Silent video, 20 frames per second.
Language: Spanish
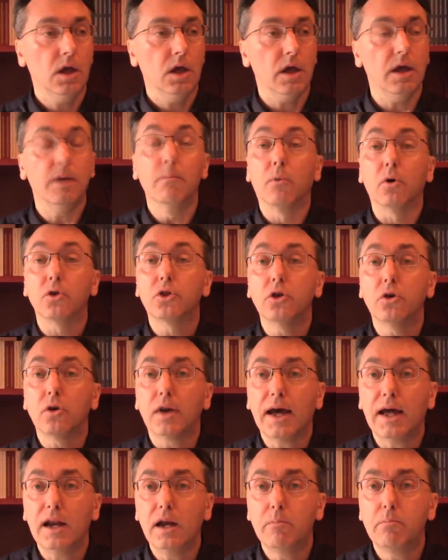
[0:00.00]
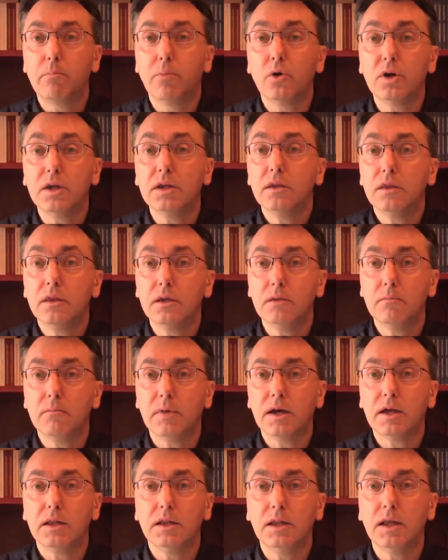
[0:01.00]
emocional por
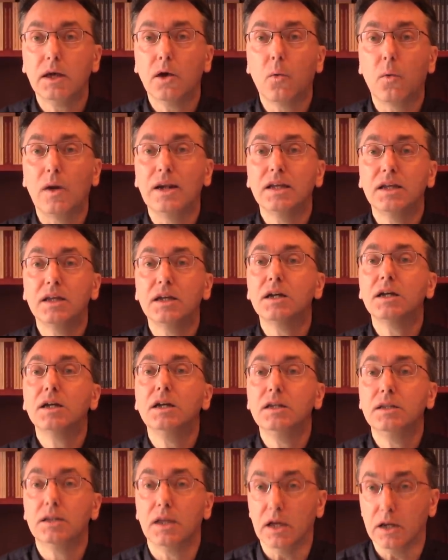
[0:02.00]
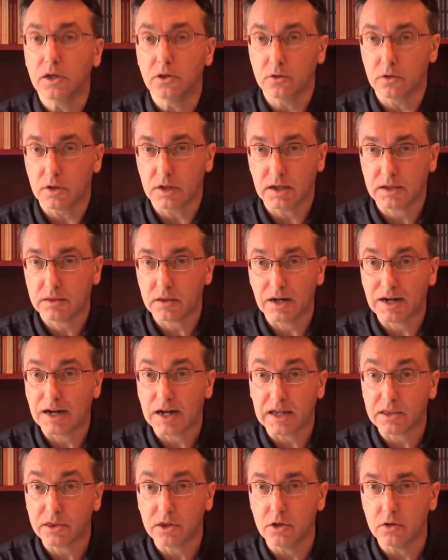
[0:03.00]
encima de cualquier criterio
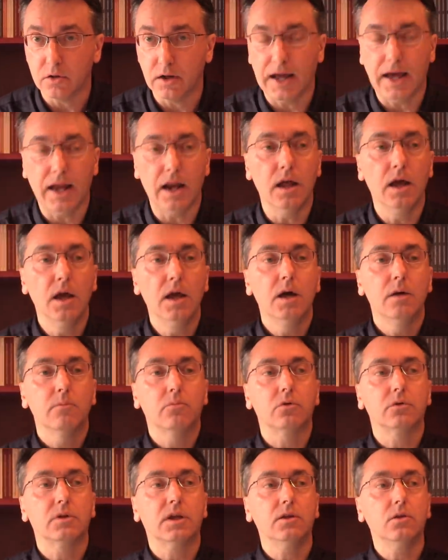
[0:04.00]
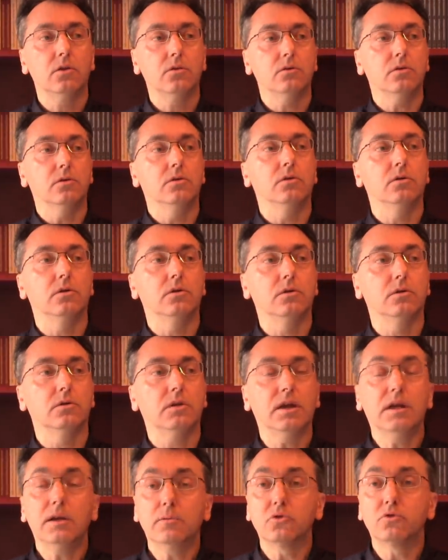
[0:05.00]
racional. Por lo tanto, eh,
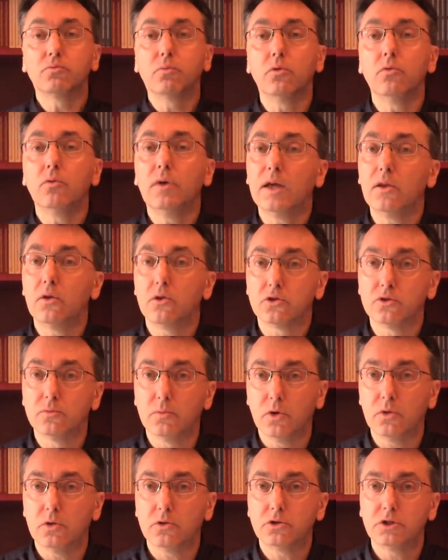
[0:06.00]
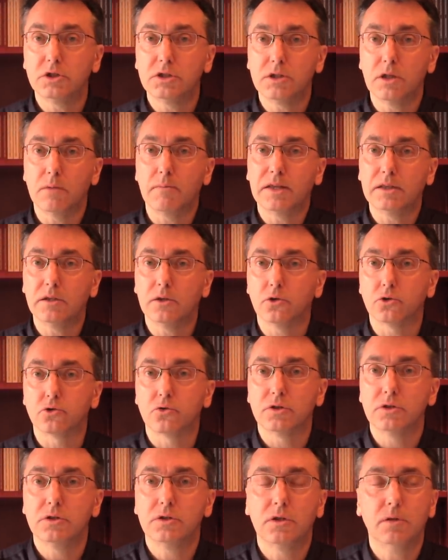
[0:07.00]
tenemos por un lado los modos sistemáticos
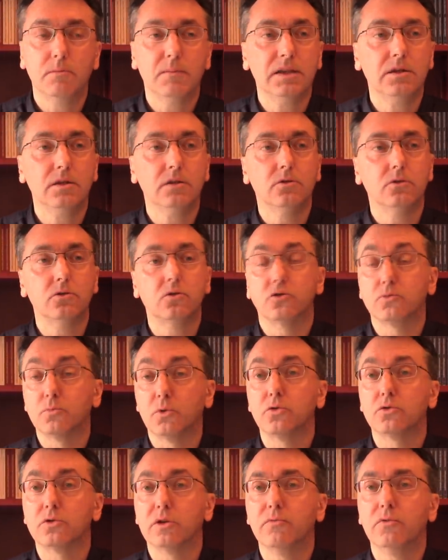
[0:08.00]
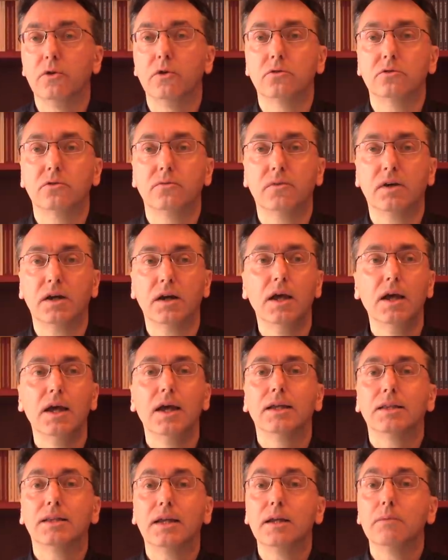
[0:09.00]
o asistemáticos, los modos de filosofar,
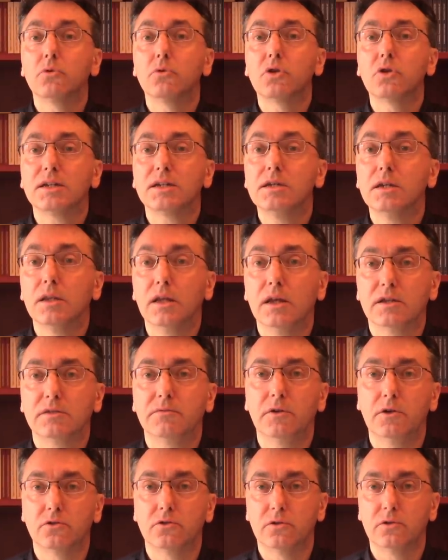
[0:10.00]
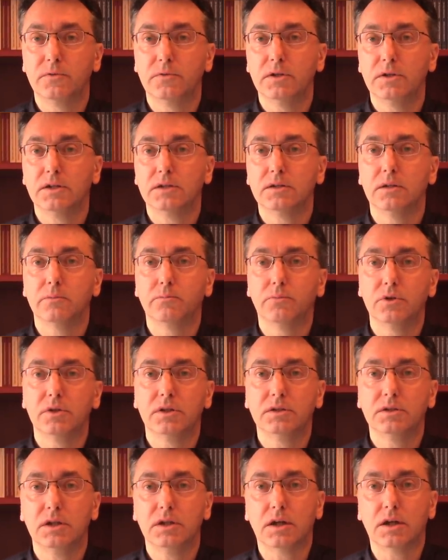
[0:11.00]
tenemos las ideas filosóficas que
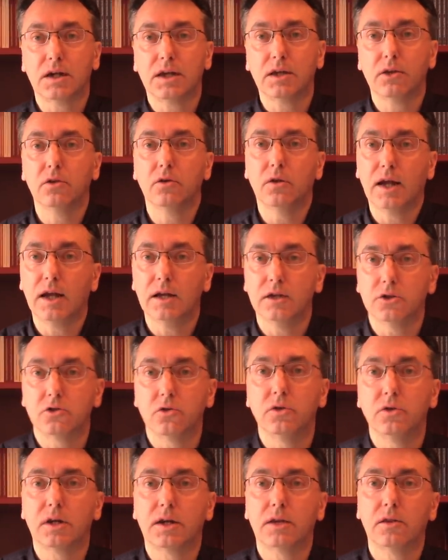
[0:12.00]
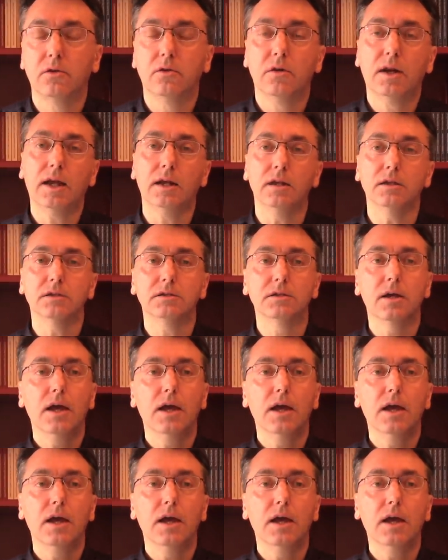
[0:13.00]
pueden ser racionales o irracionales.